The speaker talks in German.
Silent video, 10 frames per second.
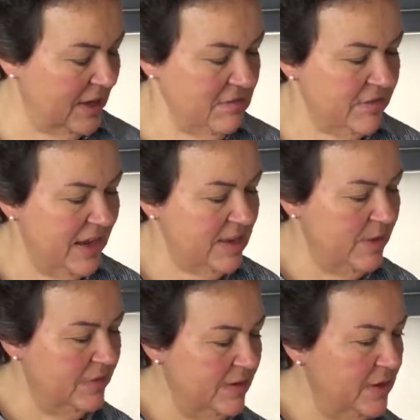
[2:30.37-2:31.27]
Gehen wir vielleicht
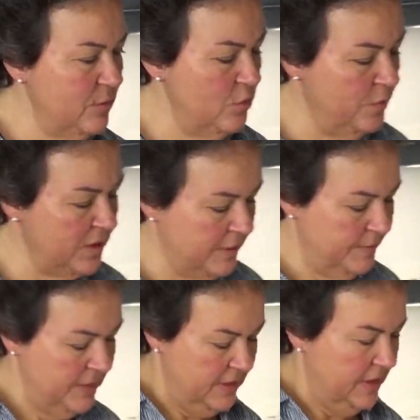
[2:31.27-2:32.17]
mal über
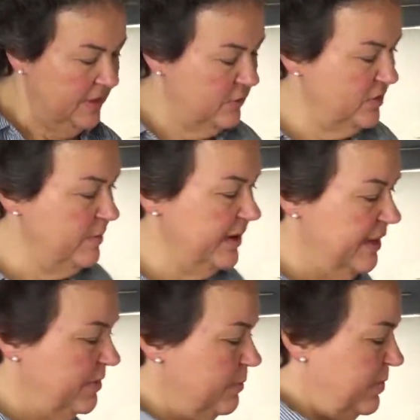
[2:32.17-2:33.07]
zu den
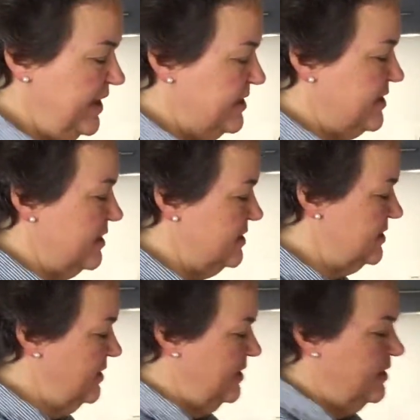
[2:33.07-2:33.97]
beliebten
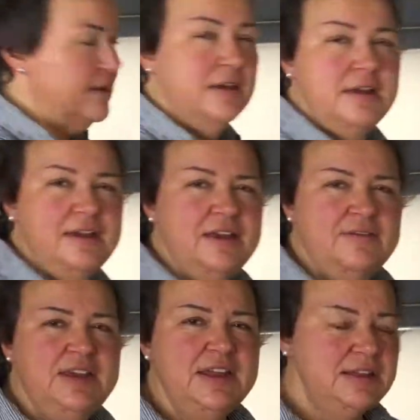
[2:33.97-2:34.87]
Pizzas.
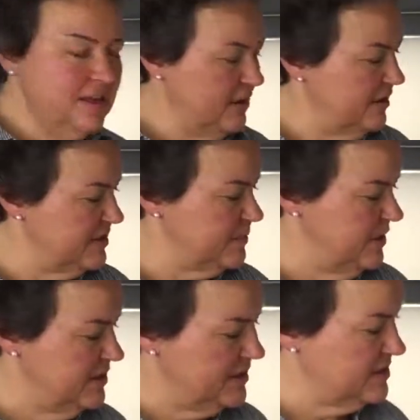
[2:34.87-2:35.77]
Wer hätte gedacht, dass
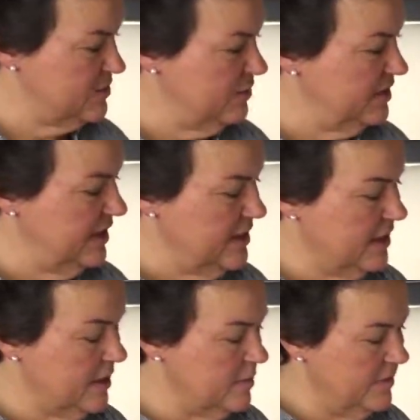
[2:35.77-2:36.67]
Pizzas Zucker
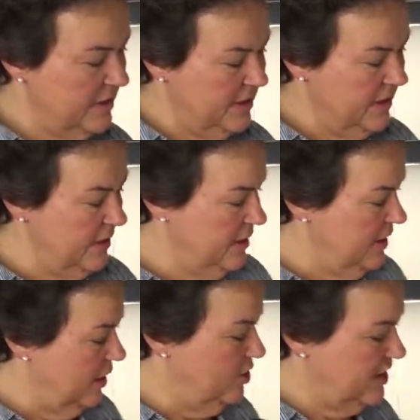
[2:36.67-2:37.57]
drin haben?
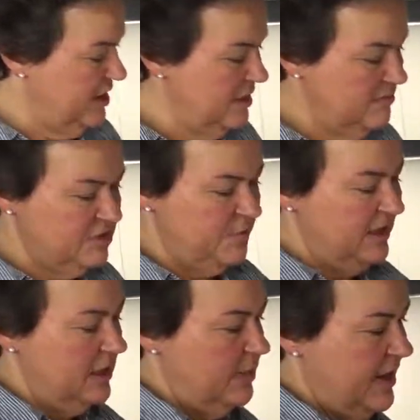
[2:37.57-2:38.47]
Auch hier
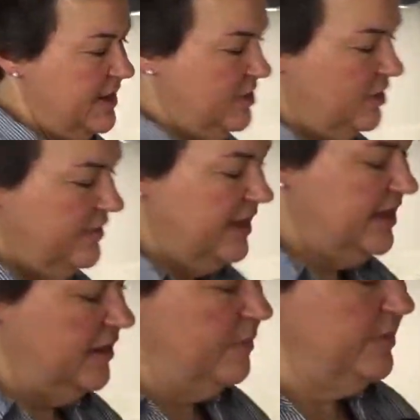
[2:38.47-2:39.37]
spielt glaube keine Rolle, welche